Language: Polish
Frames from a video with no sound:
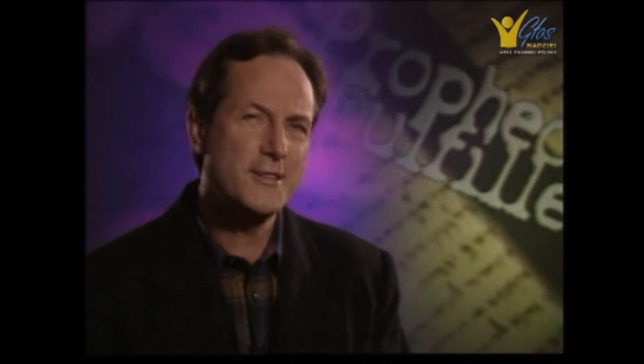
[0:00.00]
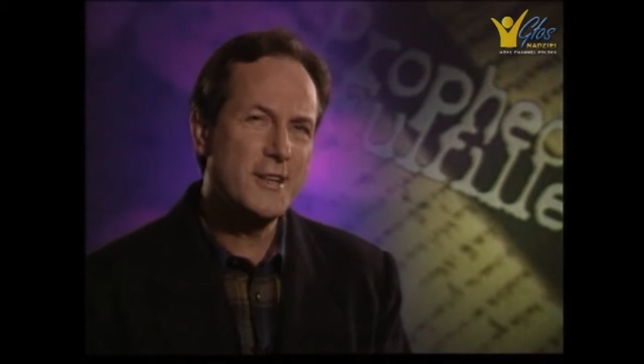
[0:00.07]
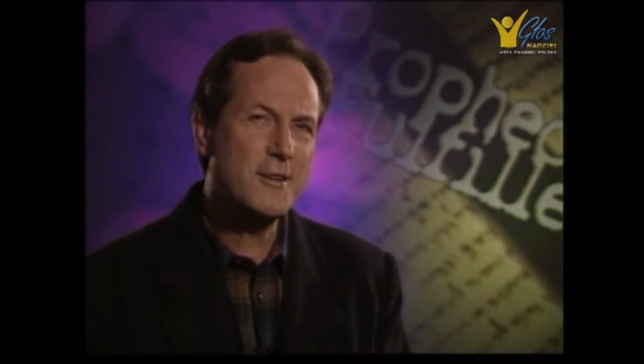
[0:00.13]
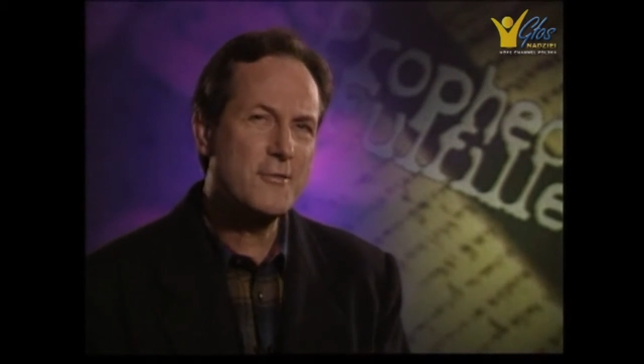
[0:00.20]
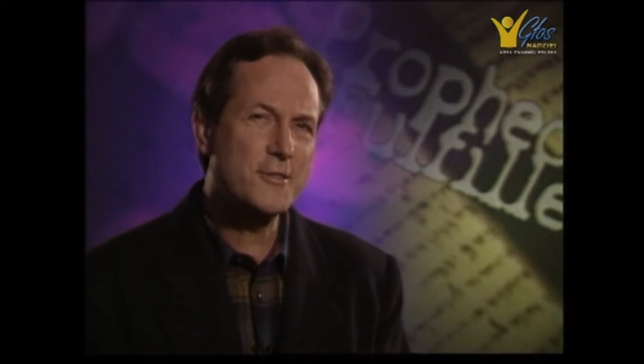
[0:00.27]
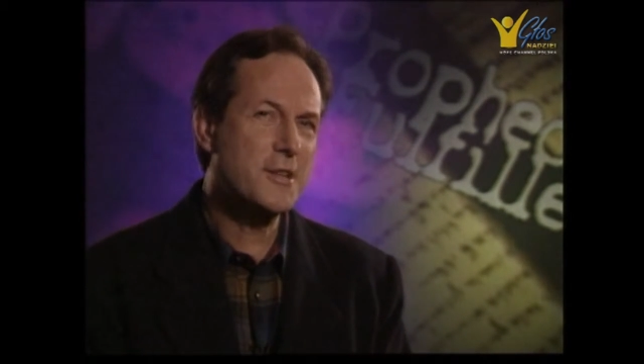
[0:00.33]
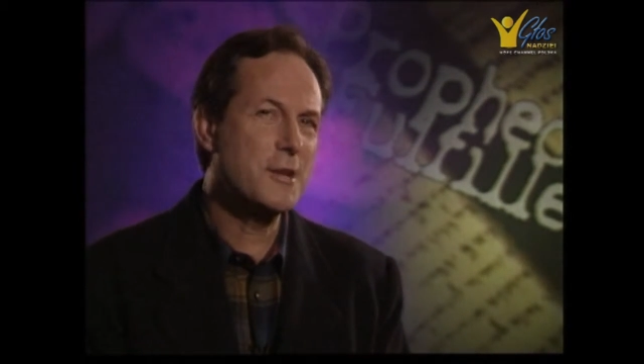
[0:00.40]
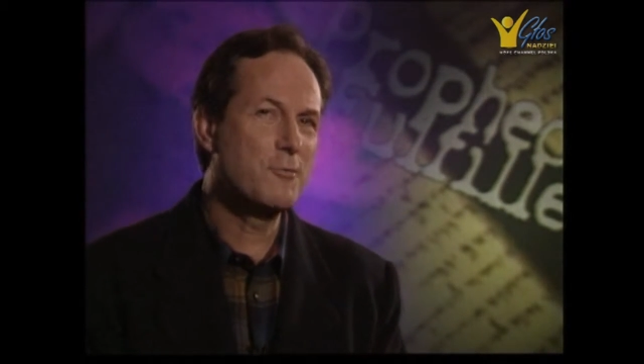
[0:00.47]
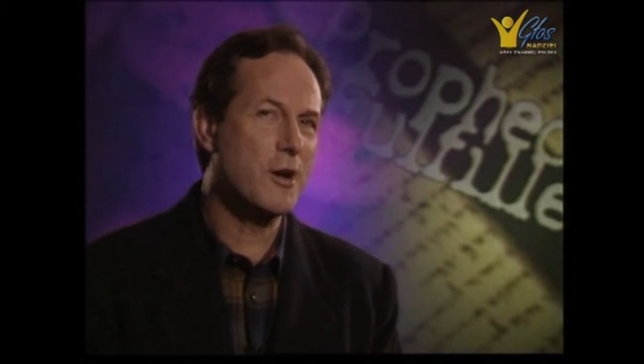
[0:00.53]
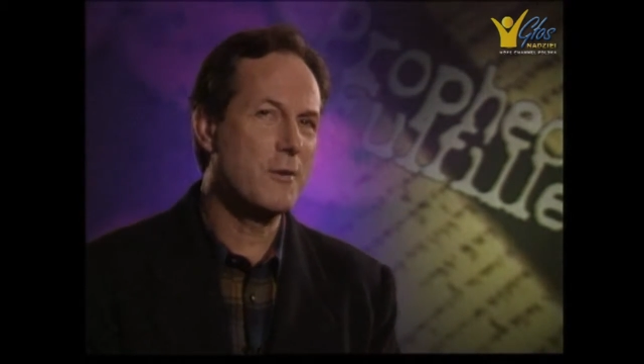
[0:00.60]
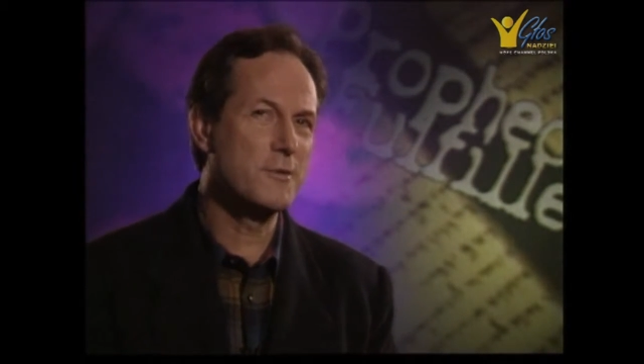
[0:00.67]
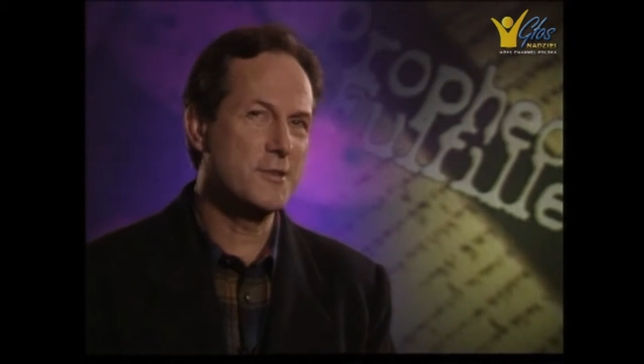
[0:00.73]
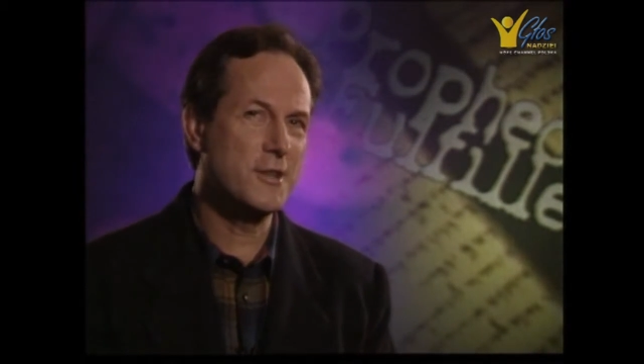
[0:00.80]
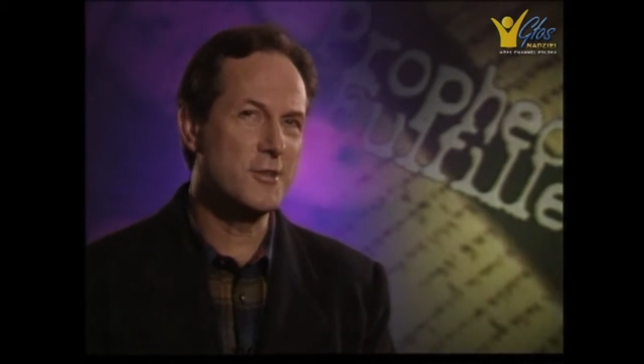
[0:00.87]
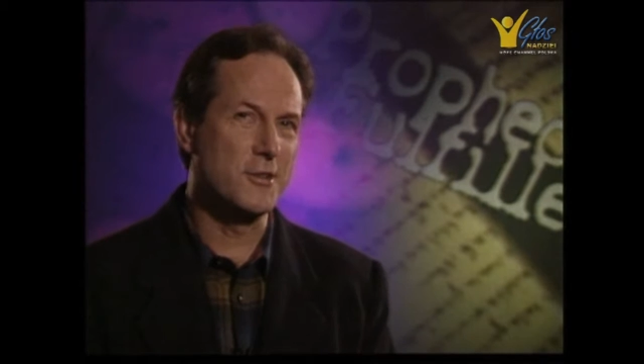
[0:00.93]
Nasuwa
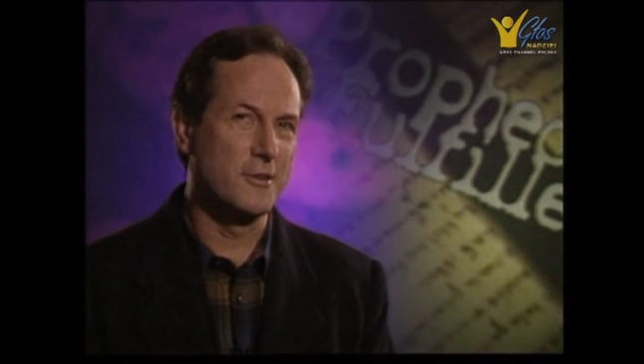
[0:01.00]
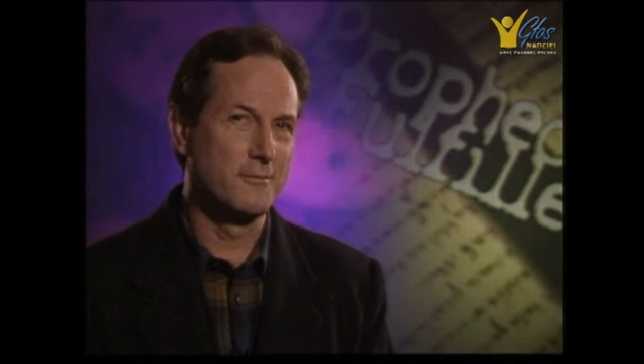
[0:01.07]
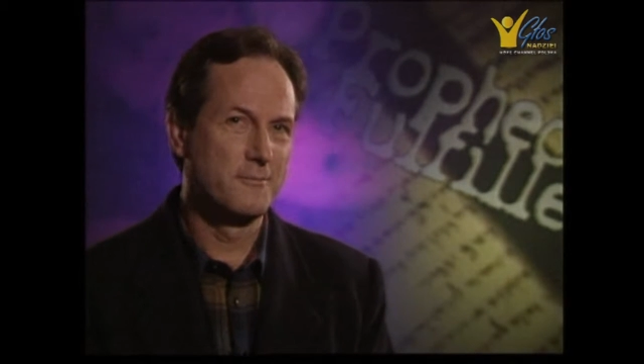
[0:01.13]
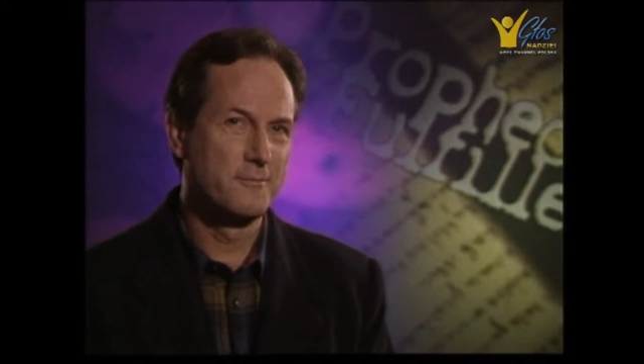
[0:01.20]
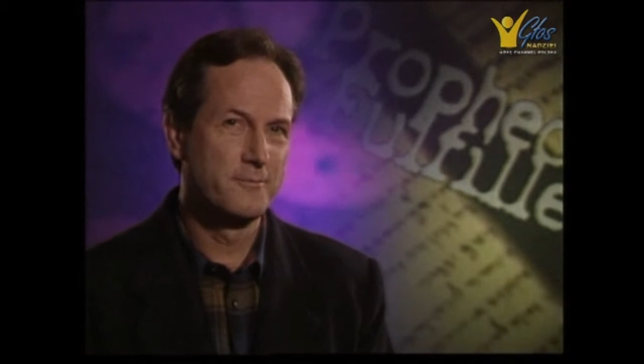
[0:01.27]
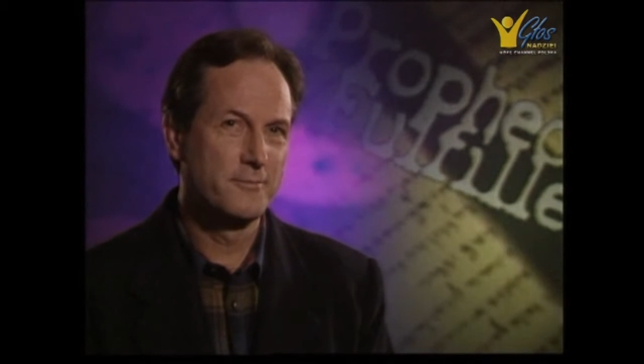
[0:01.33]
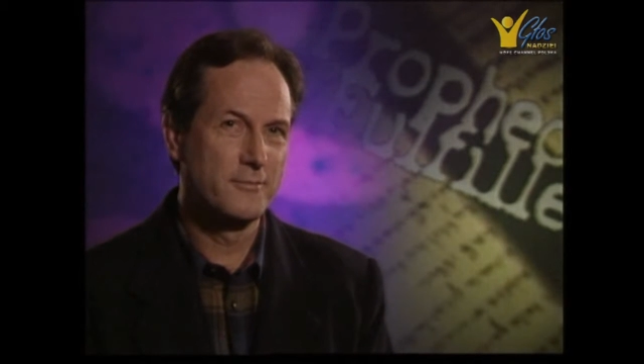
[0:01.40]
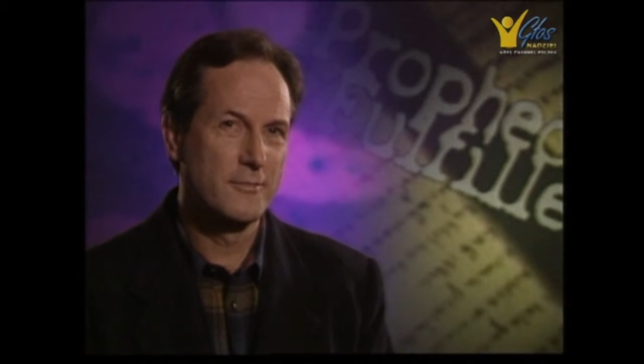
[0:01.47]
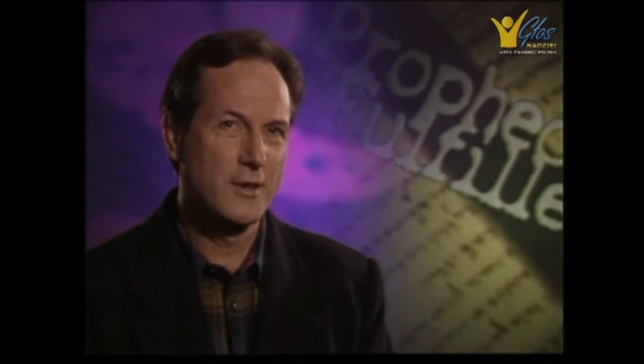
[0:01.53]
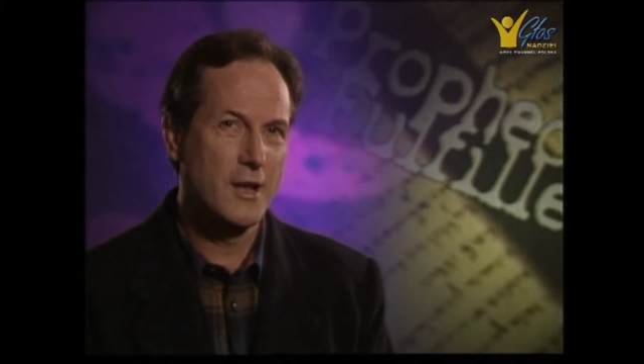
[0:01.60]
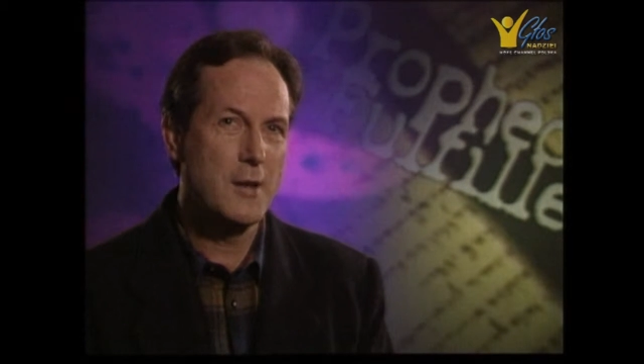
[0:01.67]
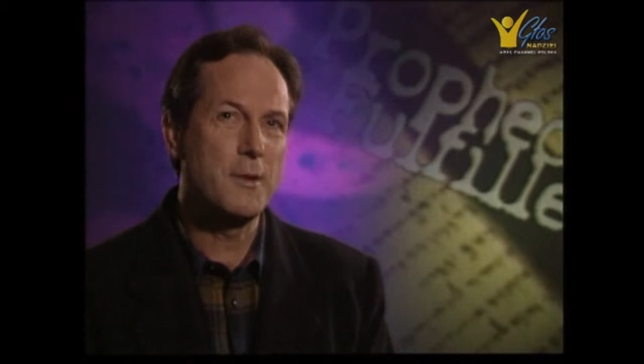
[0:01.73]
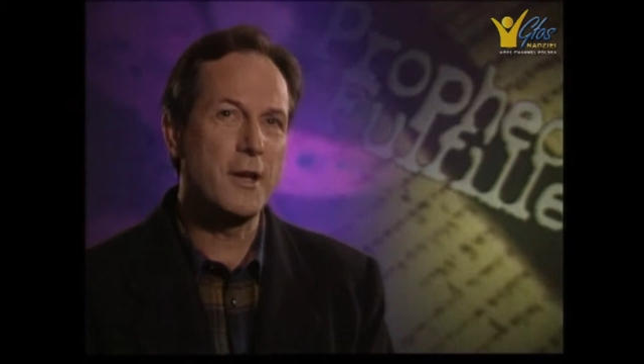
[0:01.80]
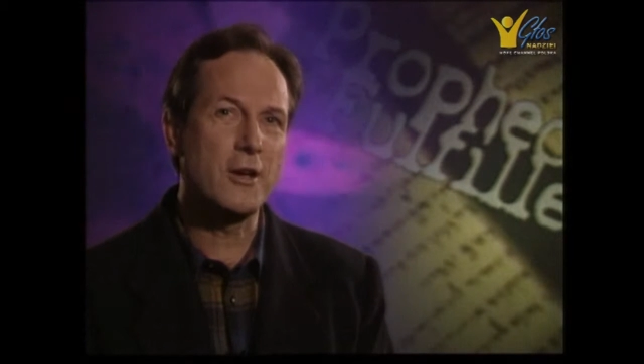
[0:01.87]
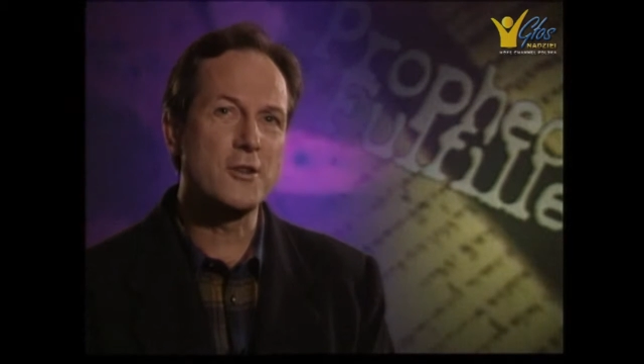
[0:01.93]
się tu
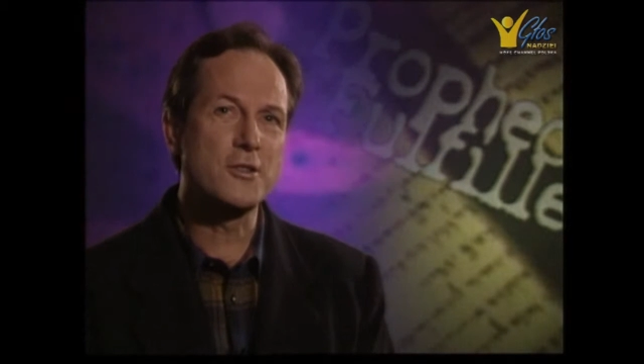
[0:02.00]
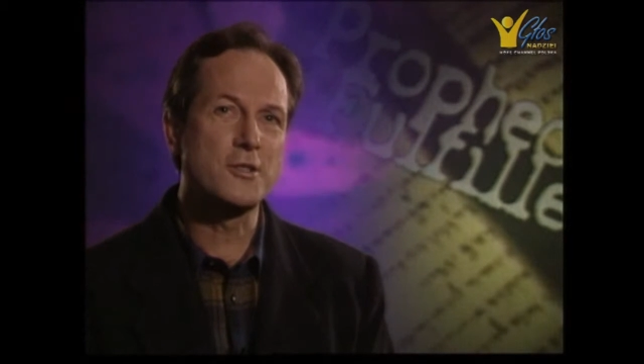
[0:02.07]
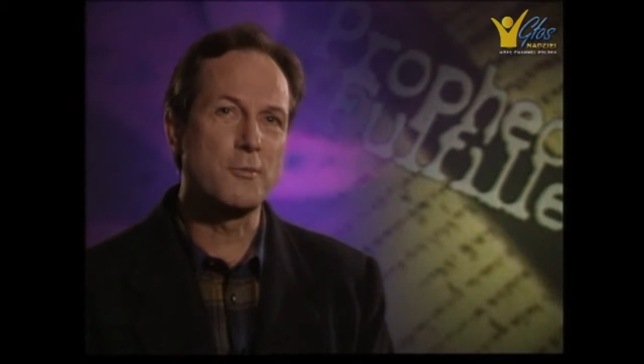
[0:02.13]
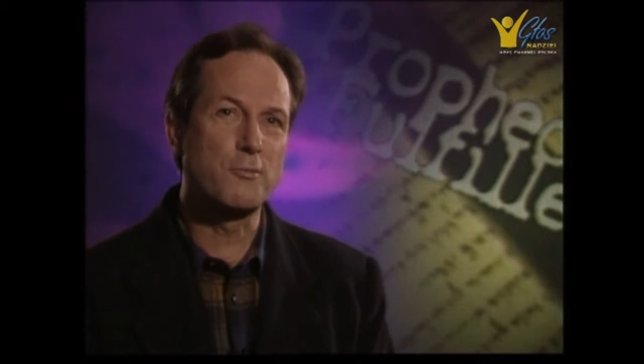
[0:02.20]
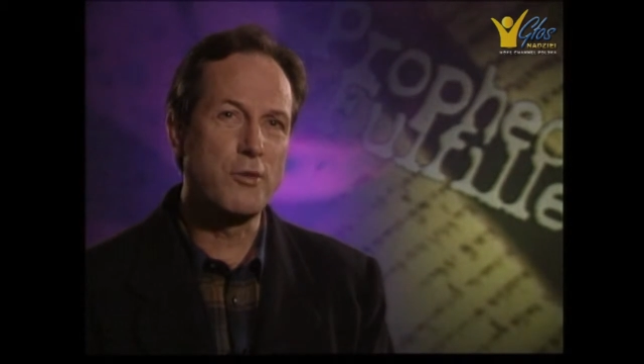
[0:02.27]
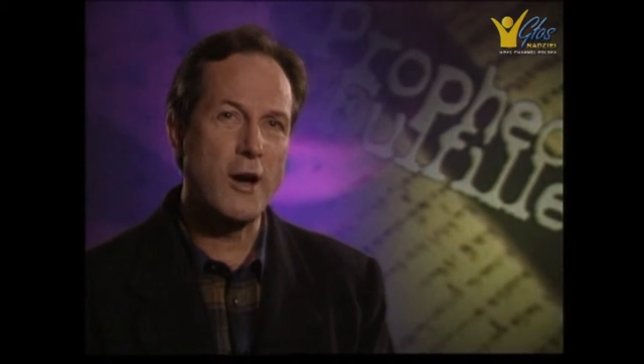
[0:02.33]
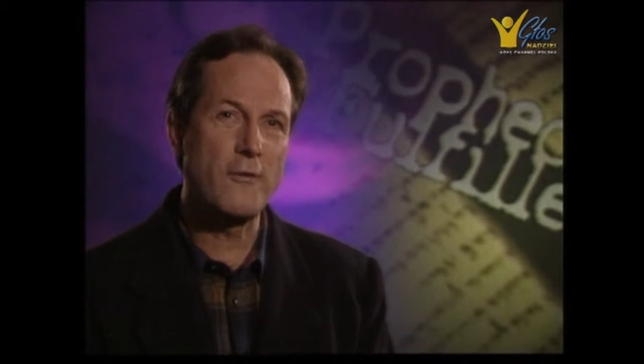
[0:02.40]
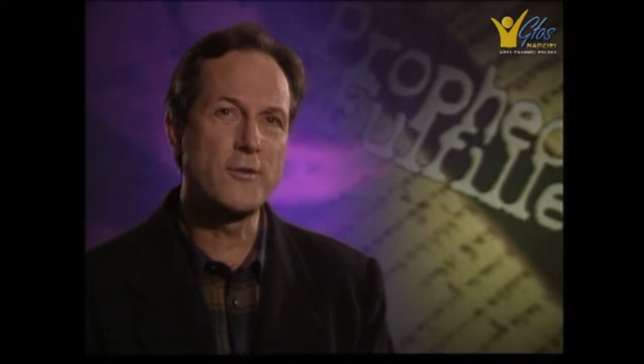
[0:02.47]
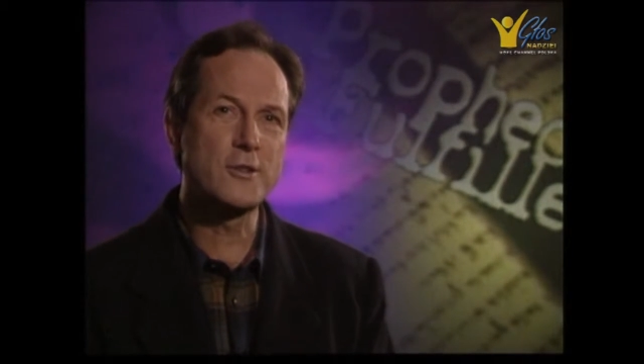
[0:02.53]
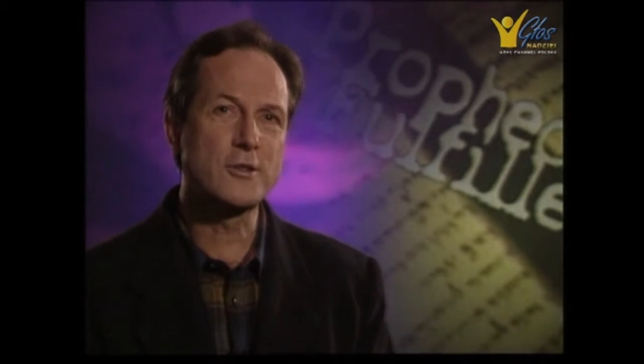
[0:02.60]
interesujący wniosek.